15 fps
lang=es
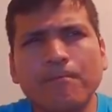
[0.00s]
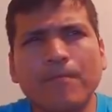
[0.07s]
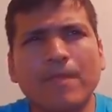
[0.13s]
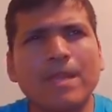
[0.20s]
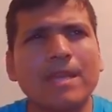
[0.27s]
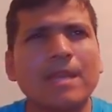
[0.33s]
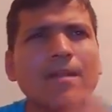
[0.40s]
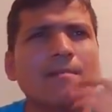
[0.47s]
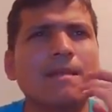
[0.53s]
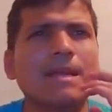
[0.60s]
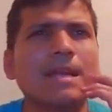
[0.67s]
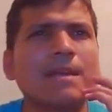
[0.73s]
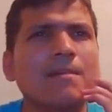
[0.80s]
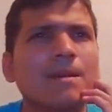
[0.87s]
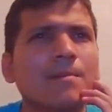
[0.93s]
las
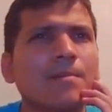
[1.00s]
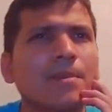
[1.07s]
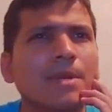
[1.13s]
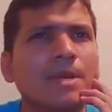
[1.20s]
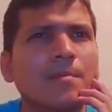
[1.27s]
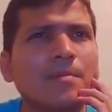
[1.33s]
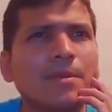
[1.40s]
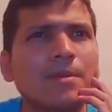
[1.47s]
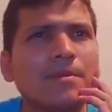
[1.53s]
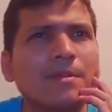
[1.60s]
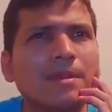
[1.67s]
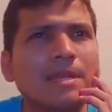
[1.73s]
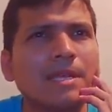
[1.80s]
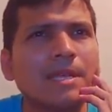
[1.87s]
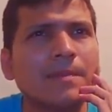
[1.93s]
blancas van por el peón
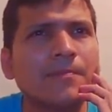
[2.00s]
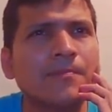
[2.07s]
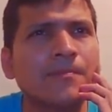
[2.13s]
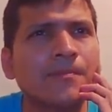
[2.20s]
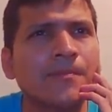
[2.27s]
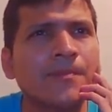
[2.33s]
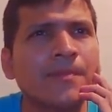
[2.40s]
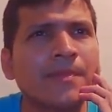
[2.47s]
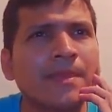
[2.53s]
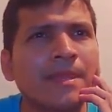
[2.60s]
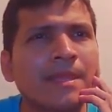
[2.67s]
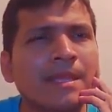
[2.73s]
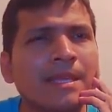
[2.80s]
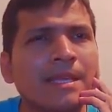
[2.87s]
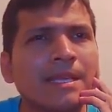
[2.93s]
de
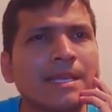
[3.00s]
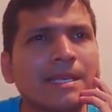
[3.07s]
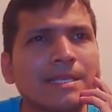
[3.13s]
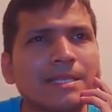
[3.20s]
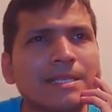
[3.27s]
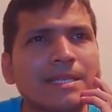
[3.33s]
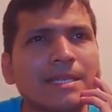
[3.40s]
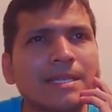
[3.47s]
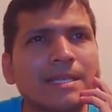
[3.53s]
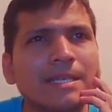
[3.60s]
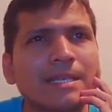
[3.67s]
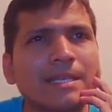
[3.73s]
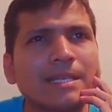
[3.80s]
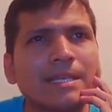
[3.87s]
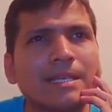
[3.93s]

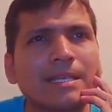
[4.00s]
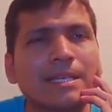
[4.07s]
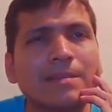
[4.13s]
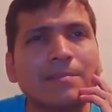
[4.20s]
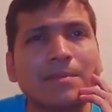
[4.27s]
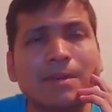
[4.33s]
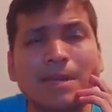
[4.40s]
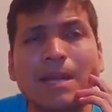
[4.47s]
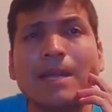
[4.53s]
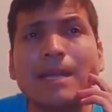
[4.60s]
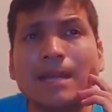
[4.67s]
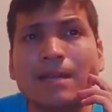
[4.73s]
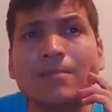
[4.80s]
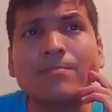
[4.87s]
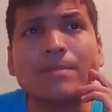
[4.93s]
G7, eh, pero las
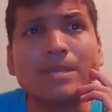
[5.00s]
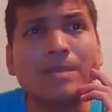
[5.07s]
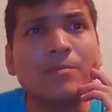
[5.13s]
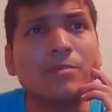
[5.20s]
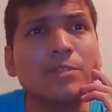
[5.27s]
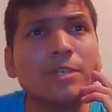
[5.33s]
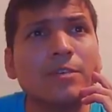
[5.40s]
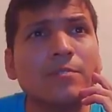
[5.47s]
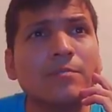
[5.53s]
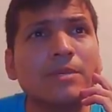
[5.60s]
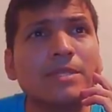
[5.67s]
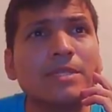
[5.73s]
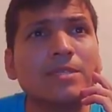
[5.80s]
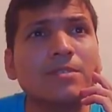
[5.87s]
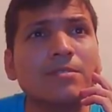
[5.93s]
negras obtienen mucha
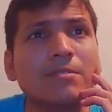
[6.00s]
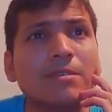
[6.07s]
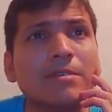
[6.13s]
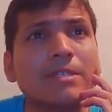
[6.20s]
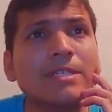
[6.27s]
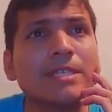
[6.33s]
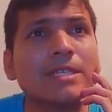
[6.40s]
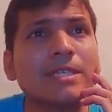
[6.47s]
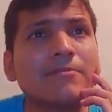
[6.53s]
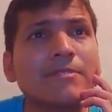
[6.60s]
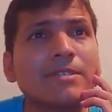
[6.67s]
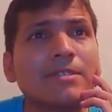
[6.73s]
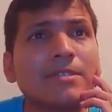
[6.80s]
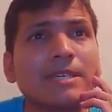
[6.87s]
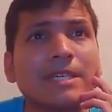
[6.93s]
compensación luego del
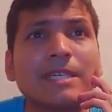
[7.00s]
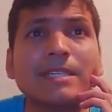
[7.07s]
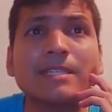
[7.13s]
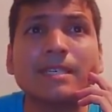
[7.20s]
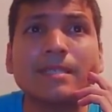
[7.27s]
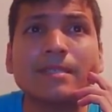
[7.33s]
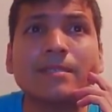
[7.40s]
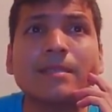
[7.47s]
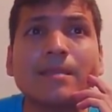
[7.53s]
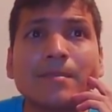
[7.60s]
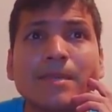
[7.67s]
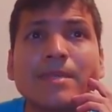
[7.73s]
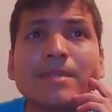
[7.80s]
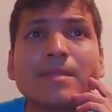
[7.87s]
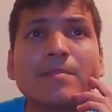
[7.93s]
sacrificio de G7 y
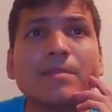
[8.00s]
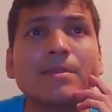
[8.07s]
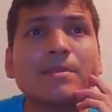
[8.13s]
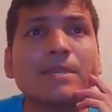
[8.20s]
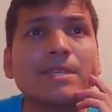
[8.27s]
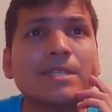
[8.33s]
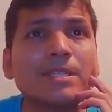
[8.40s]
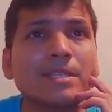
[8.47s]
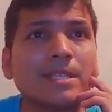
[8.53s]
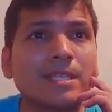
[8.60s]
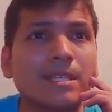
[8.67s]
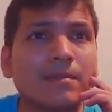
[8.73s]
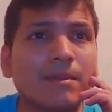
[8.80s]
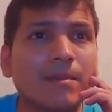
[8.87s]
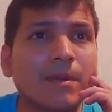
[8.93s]
también del peón de
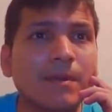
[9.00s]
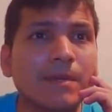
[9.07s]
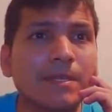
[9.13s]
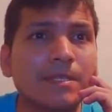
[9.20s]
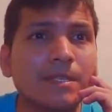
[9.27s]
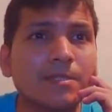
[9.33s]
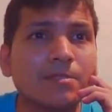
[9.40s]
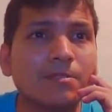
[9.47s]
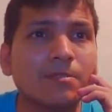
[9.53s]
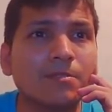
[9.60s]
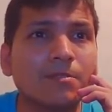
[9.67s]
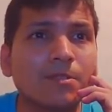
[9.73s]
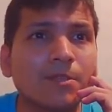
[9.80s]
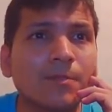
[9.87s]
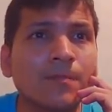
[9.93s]
H7. Vamos a ver si eso
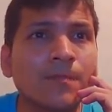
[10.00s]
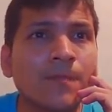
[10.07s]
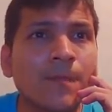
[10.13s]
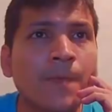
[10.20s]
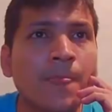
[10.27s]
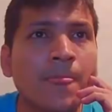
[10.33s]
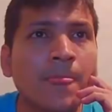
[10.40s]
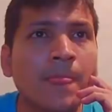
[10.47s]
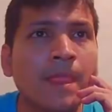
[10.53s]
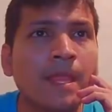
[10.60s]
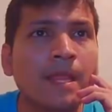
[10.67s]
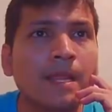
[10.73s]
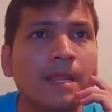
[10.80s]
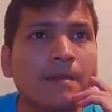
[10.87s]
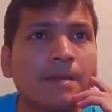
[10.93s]
ocurrió.
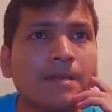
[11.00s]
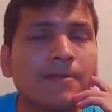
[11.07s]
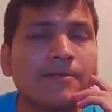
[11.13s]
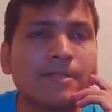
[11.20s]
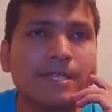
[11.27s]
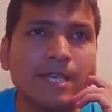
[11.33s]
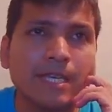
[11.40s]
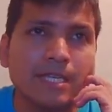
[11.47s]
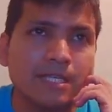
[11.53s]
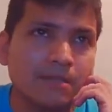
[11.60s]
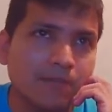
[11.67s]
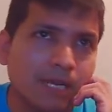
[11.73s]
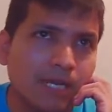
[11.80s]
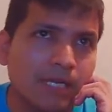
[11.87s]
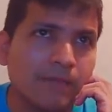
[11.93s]
Caballo F6,
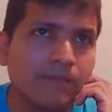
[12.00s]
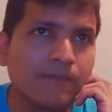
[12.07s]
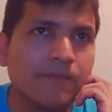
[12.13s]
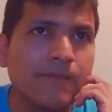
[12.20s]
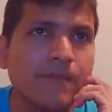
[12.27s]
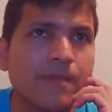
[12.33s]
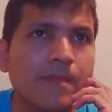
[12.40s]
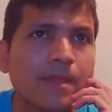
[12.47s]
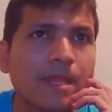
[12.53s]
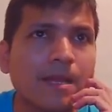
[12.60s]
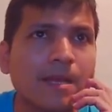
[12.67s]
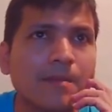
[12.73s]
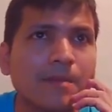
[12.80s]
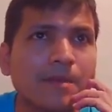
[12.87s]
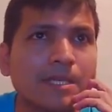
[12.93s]
vale.
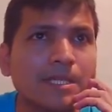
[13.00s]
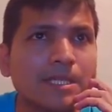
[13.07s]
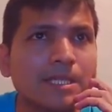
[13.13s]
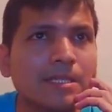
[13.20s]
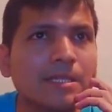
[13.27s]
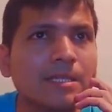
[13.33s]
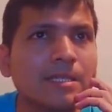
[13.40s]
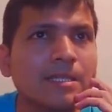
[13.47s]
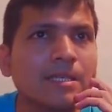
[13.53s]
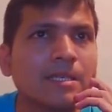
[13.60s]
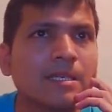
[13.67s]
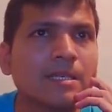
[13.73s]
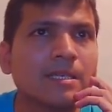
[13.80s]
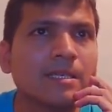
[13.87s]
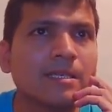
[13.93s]
Dama por G7.
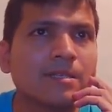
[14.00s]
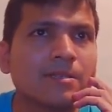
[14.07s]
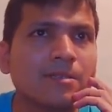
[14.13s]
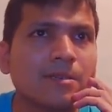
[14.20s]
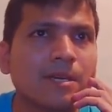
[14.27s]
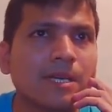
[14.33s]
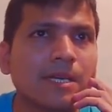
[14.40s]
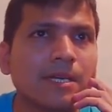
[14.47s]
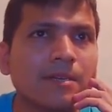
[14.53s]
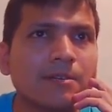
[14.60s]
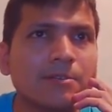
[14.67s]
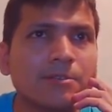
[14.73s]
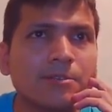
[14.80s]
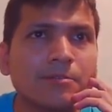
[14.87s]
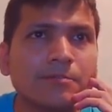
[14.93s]
Torre
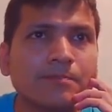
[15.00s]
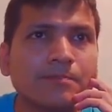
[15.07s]
G8.